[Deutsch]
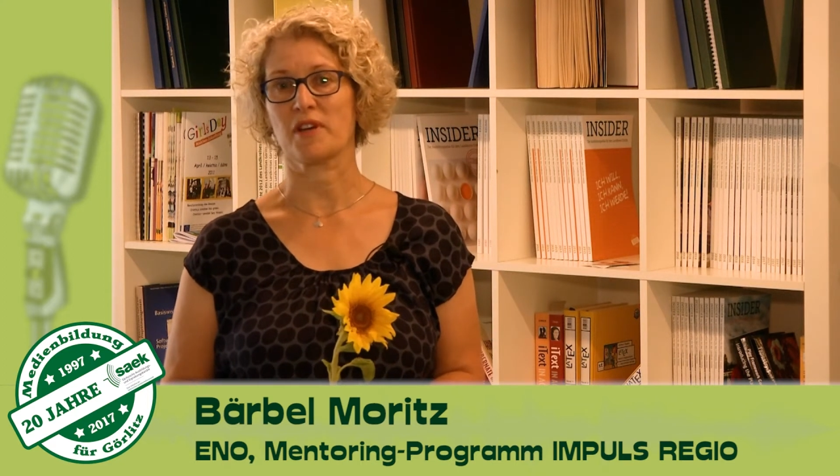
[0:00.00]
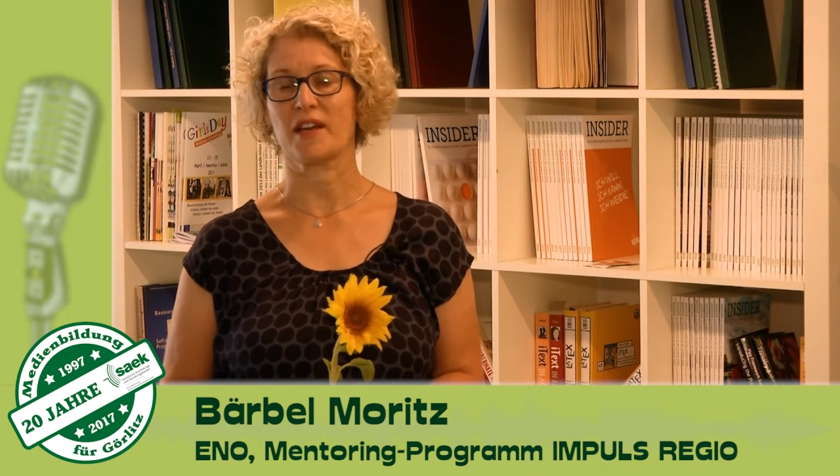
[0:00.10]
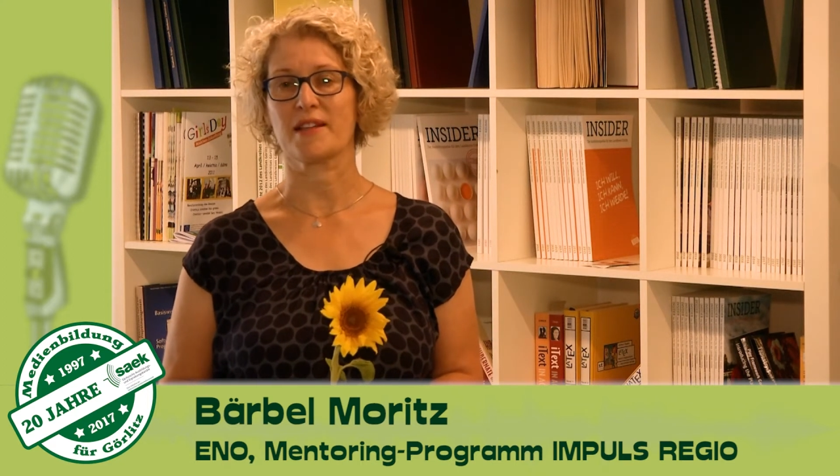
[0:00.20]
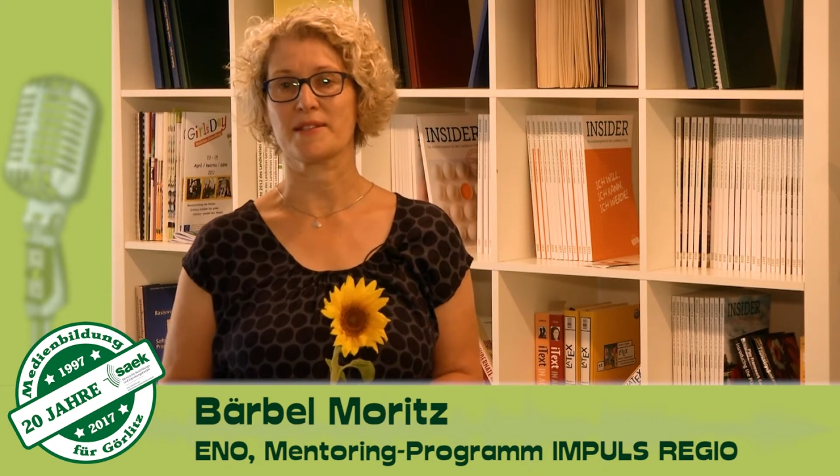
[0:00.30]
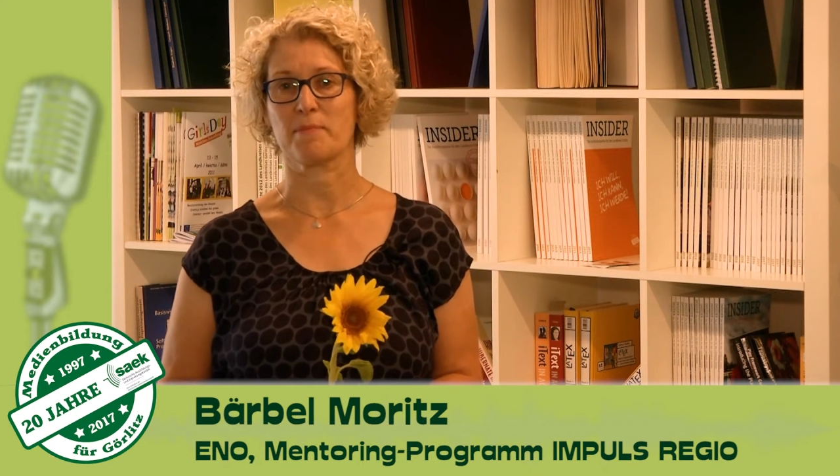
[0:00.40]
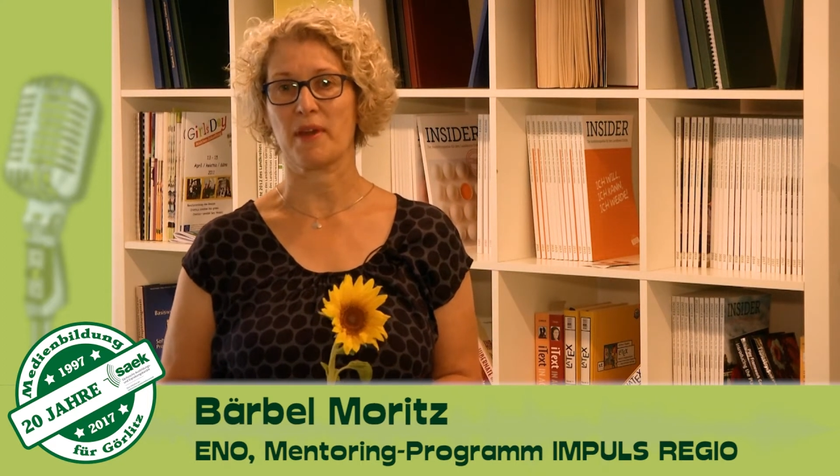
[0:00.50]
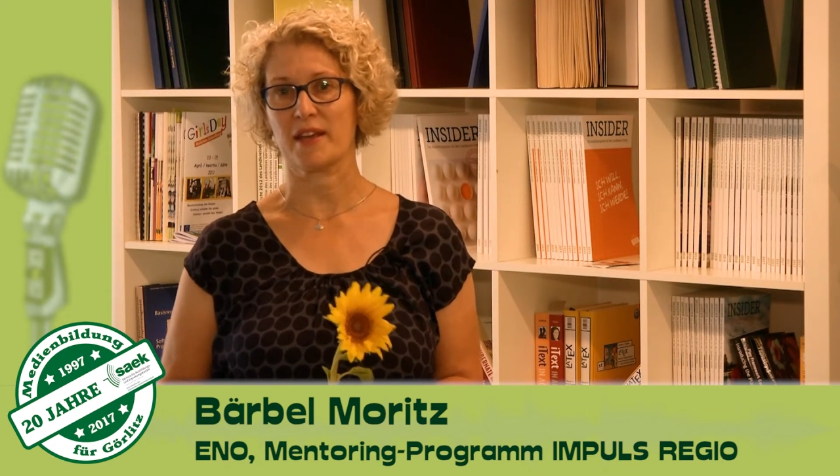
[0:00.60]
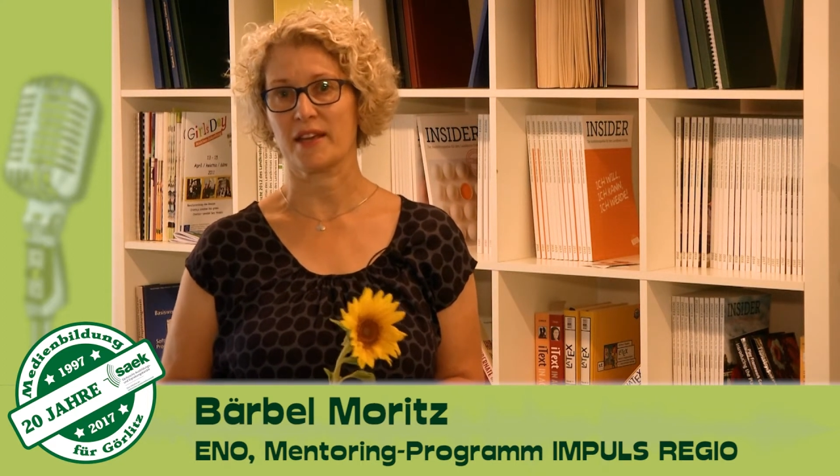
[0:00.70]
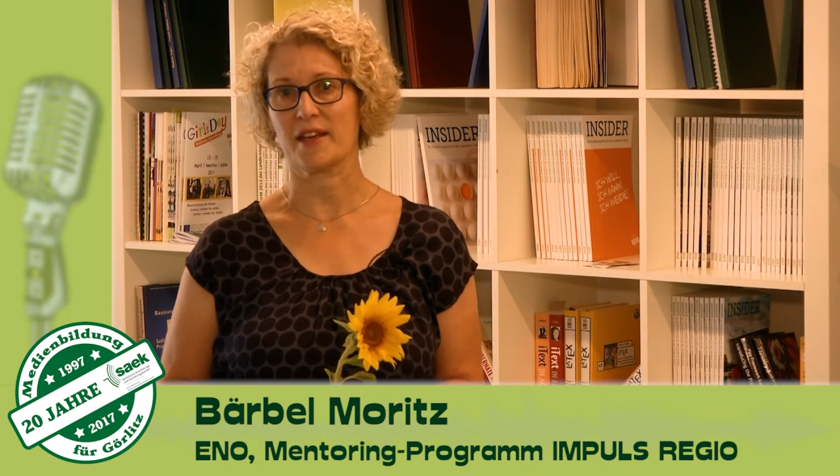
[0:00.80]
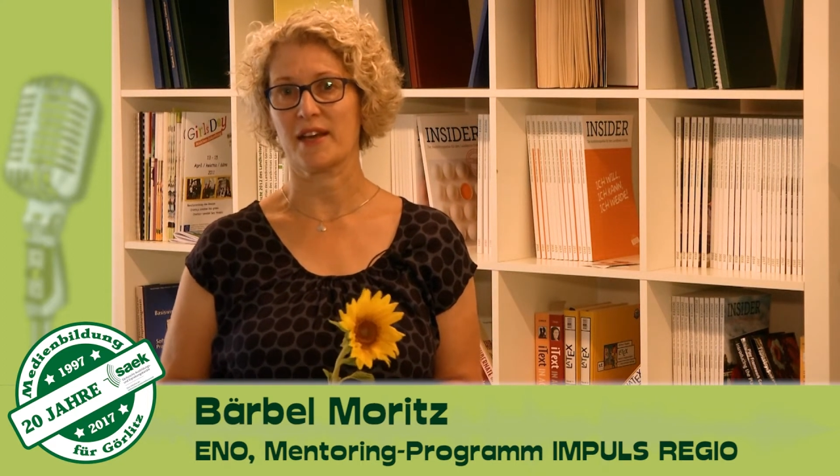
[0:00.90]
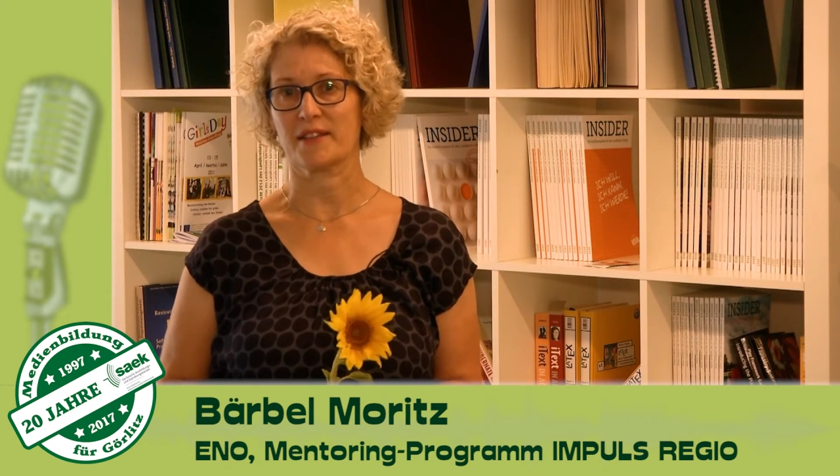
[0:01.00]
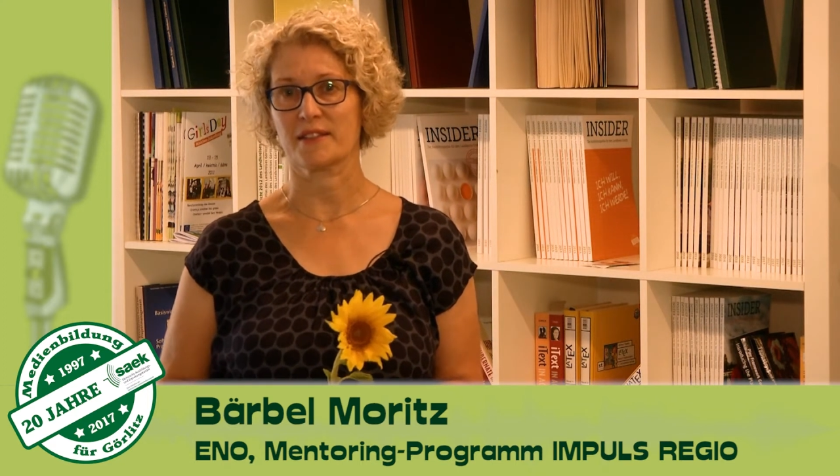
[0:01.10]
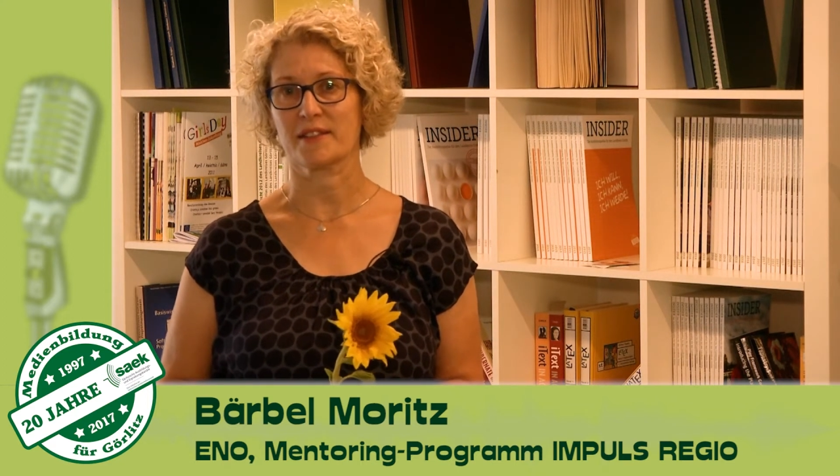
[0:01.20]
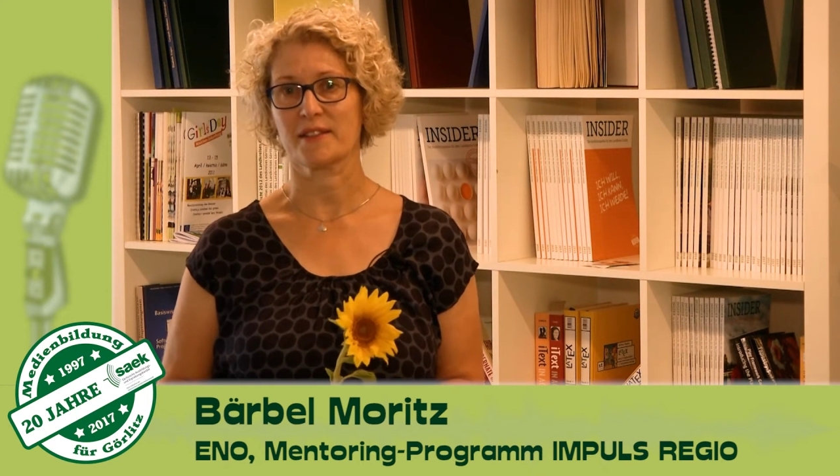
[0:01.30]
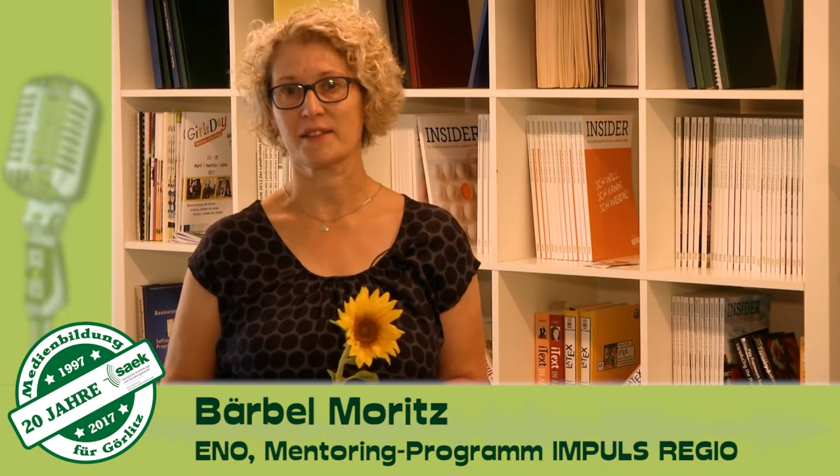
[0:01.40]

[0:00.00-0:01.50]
eine ganze Menge gelernt.